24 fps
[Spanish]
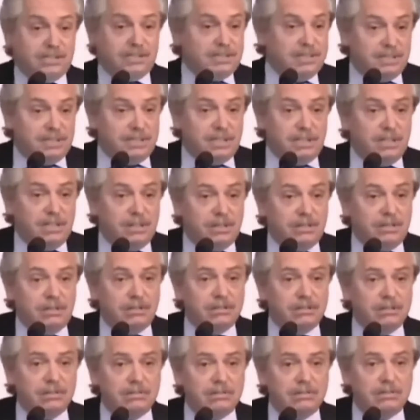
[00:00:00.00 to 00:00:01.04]
no tiene
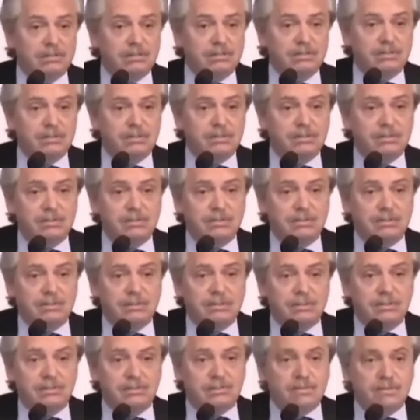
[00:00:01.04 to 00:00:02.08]
sentido.
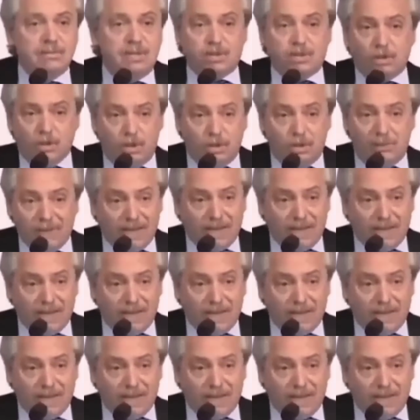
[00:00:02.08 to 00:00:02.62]
Es